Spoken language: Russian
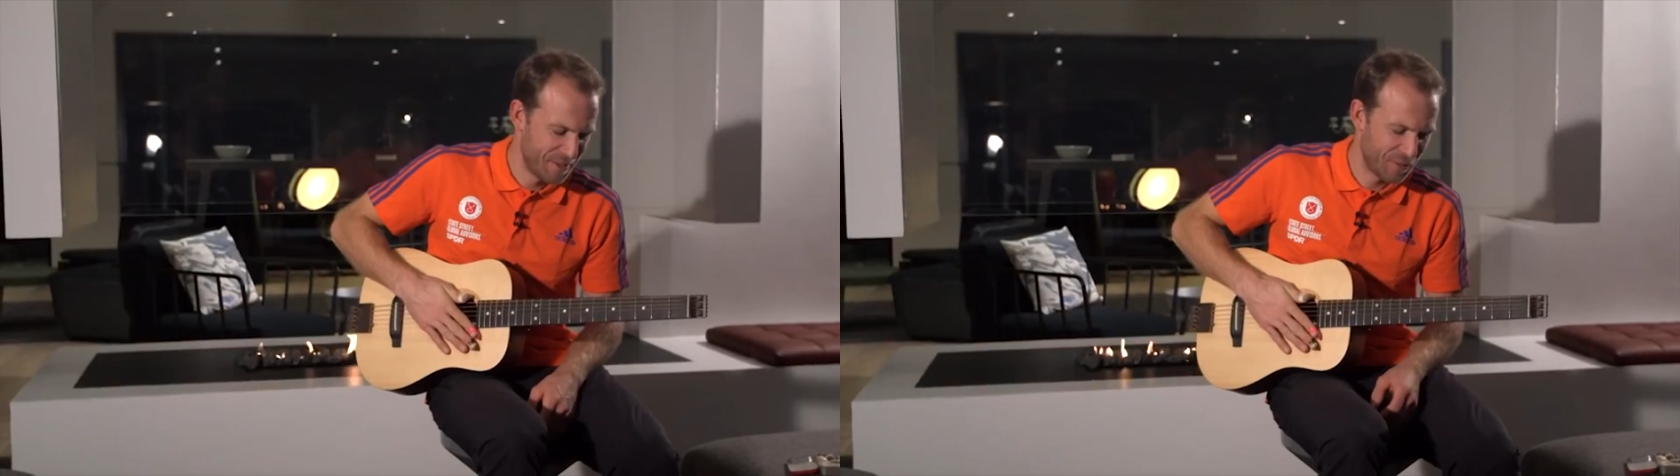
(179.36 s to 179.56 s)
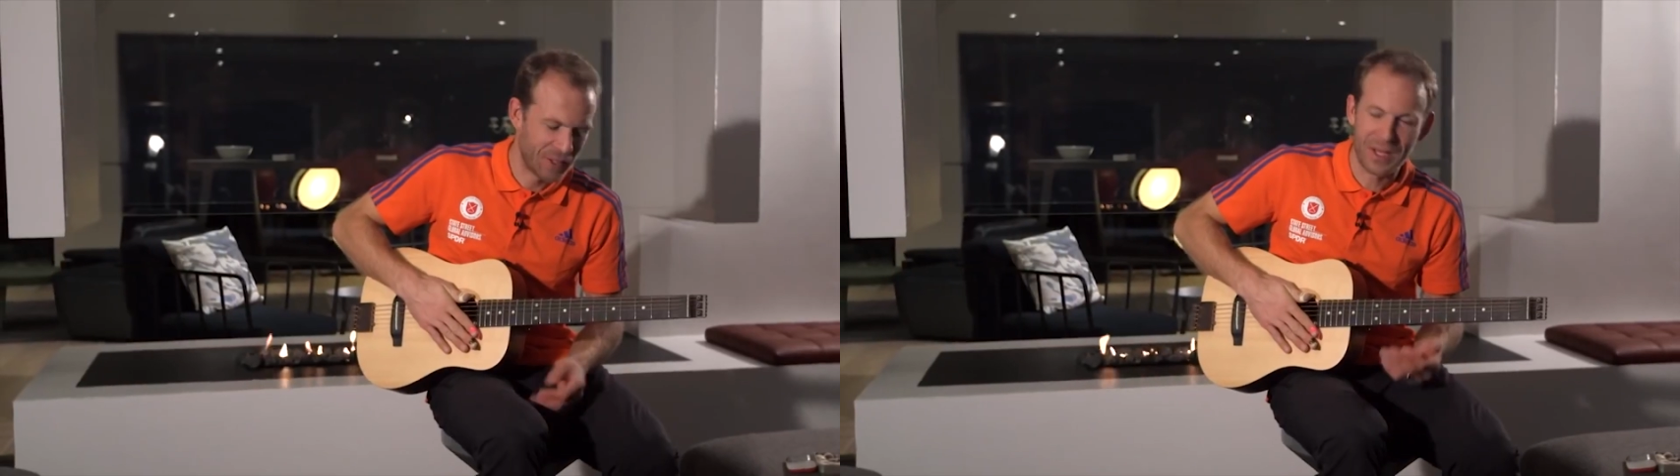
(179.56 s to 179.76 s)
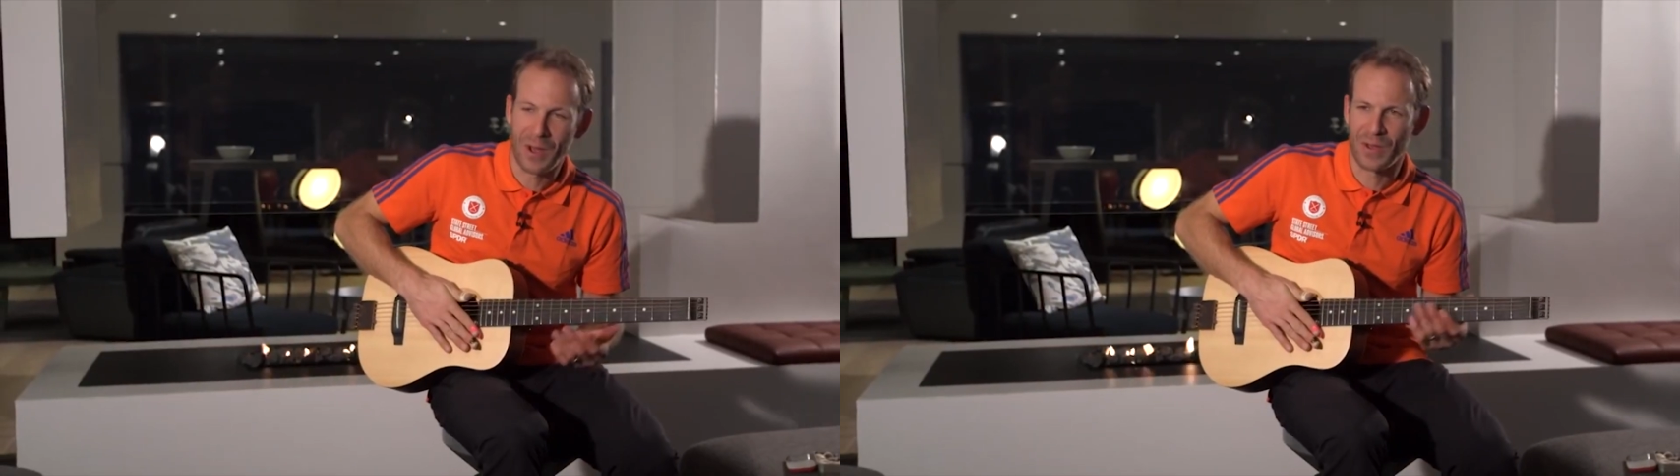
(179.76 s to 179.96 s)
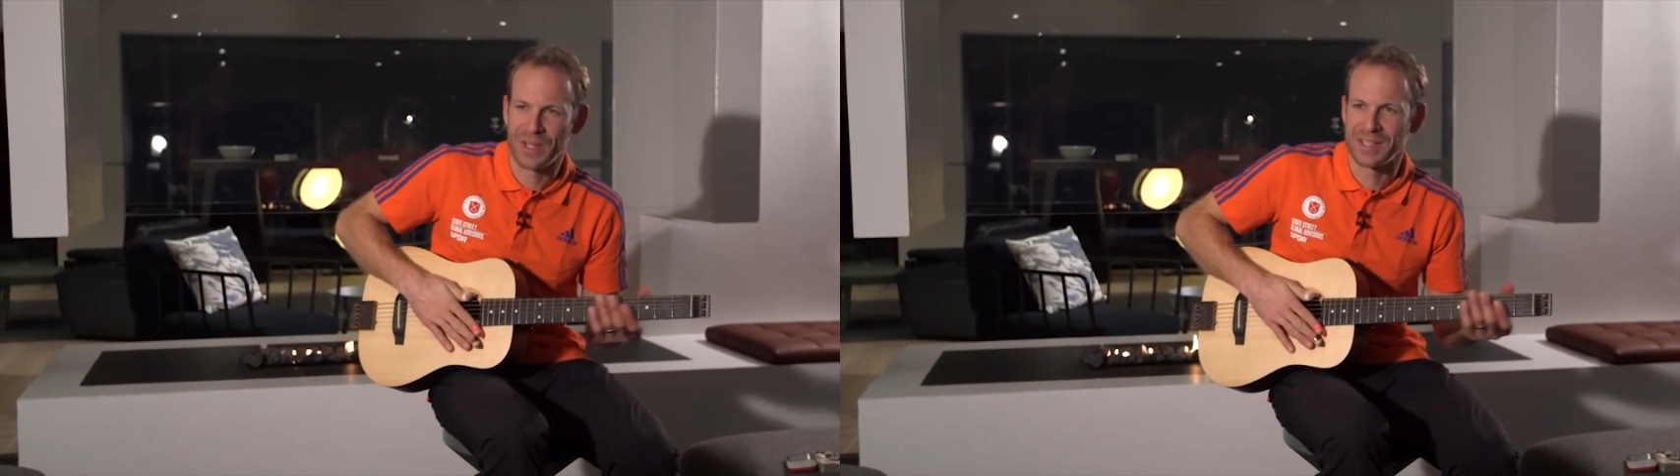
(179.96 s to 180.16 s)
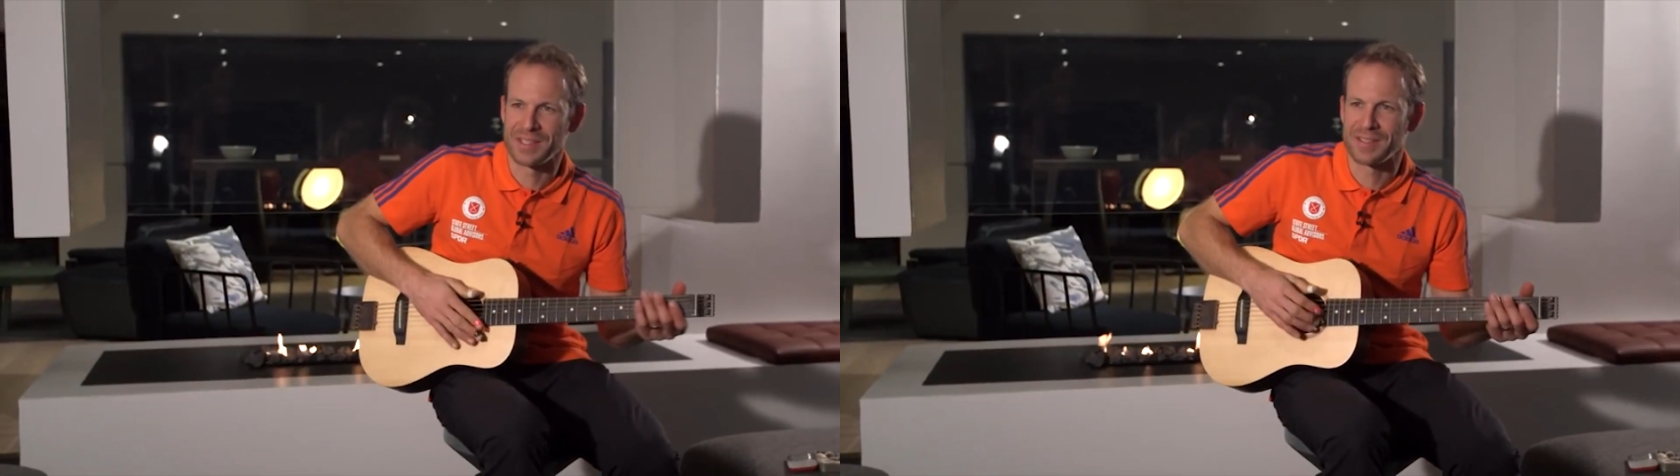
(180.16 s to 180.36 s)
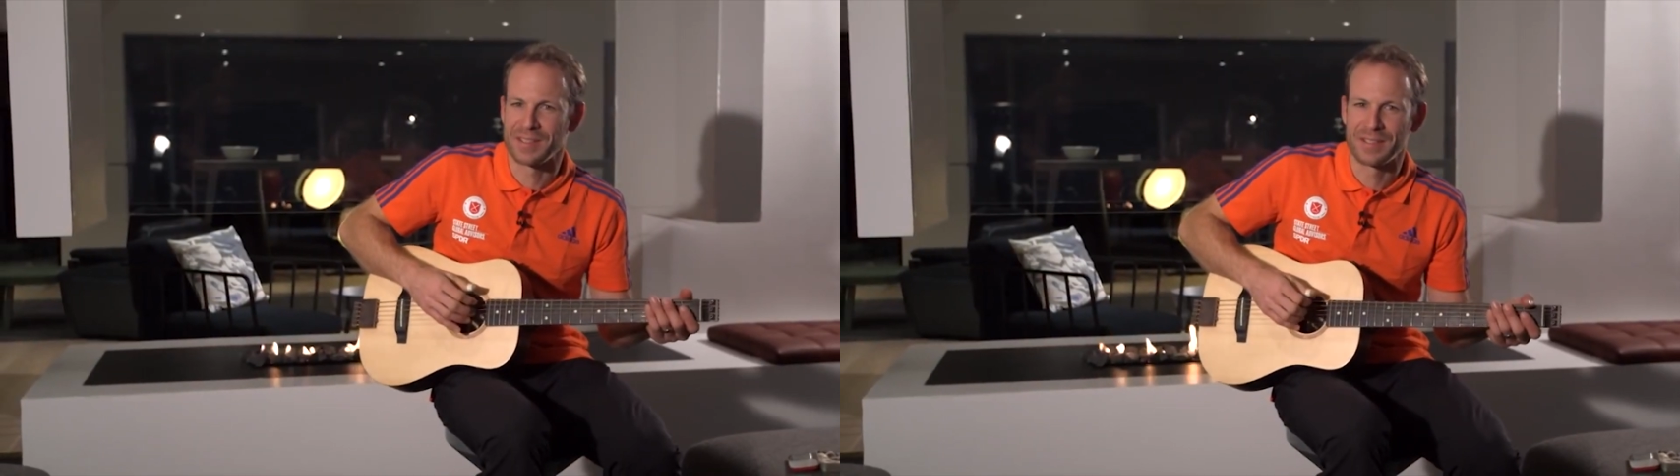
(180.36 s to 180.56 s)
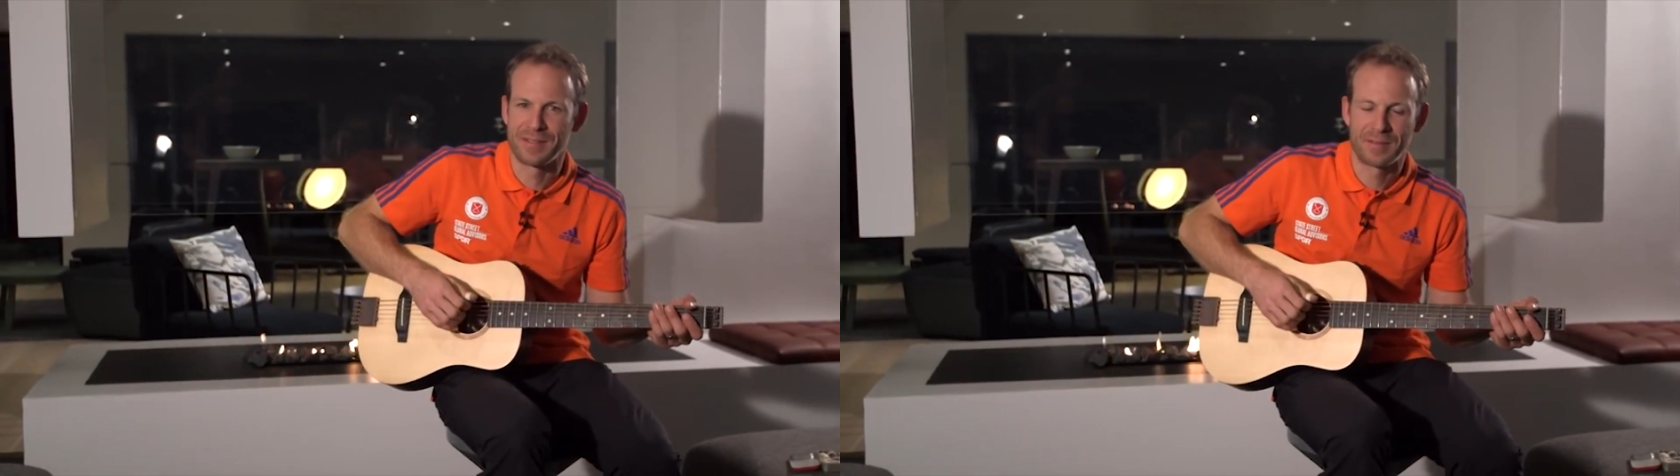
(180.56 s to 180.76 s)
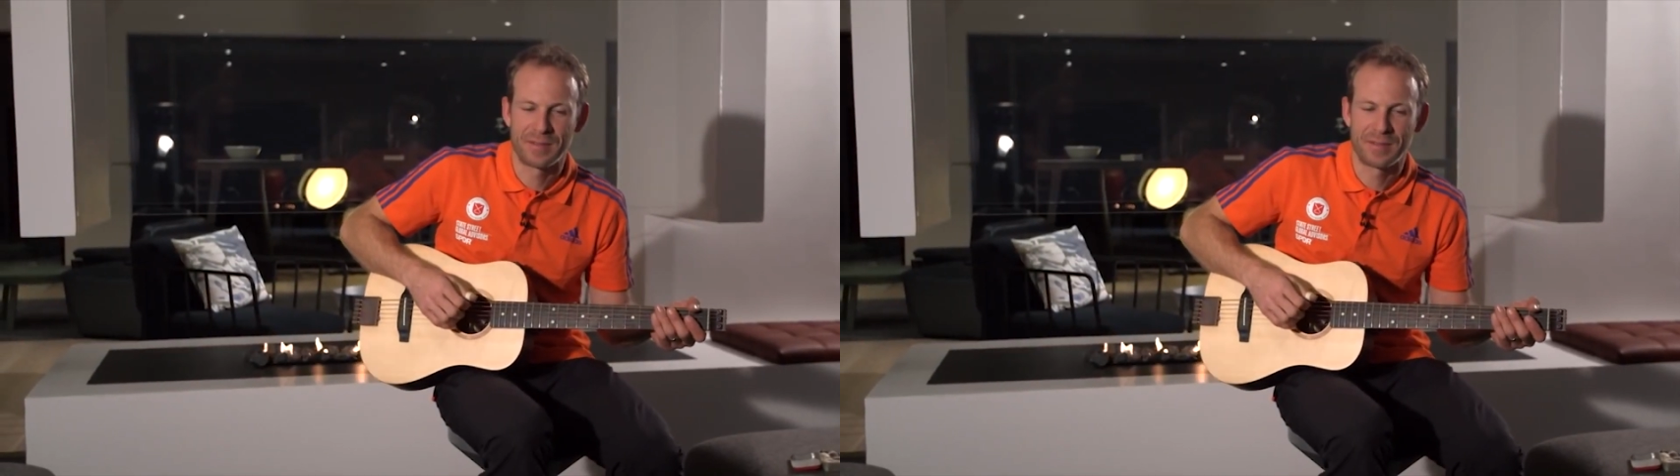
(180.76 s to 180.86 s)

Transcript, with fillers: неоднократно на биатлонных